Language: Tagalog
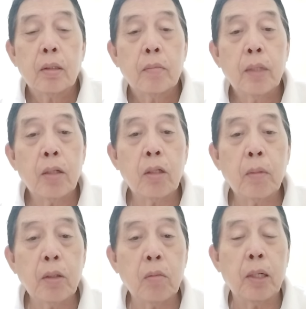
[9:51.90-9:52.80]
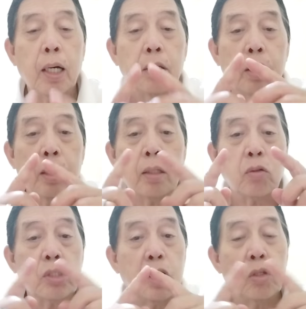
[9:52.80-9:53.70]
Meron naman ng mga ano yan eh,
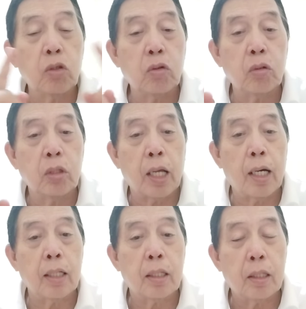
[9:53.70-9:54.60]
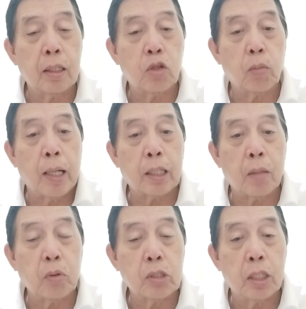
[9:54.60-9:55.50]
kung sino yung na,
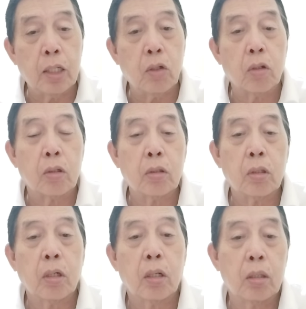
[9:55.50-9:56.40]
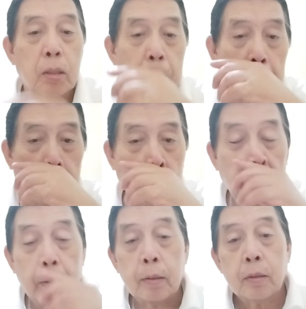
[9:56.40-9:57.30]
tumatakbong senador. Oh.
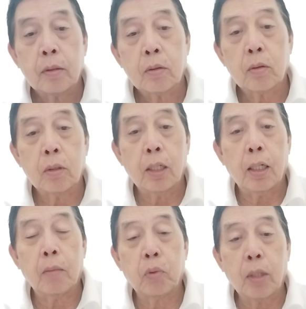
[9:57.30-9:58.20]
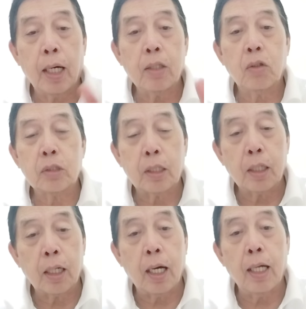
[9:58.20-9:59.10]
Kung abogado sa
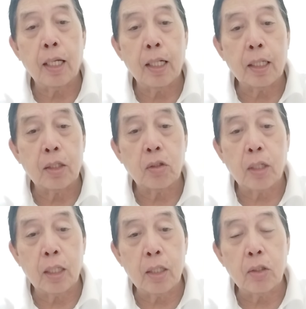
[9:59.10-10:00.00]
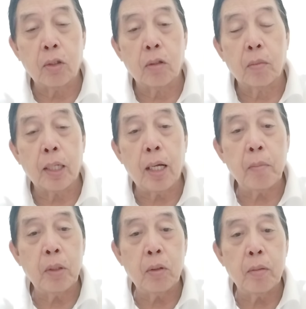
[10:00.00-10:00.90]
nag-aaral, ganito ganito, oh,
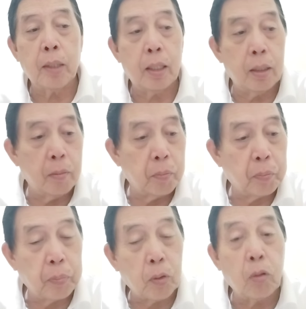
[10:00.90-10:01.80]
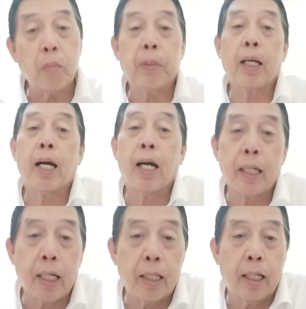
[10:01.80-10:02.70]
marami ho eh, ma, kung
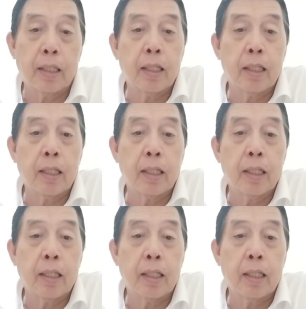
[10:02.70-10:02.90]
pag-aaralan